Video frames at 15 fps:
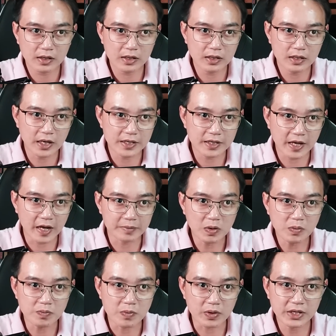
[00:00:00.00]
Nhẹ nhàng
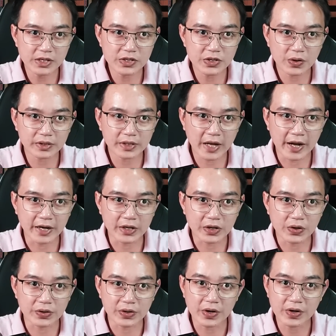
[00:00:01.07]
bốc một ít tro tàn
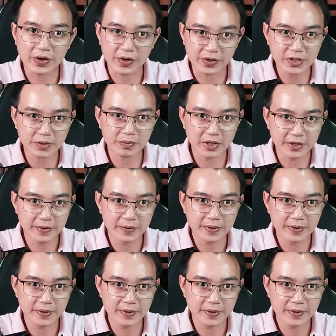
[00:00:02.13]
còn đỏ hỏn trong lưng.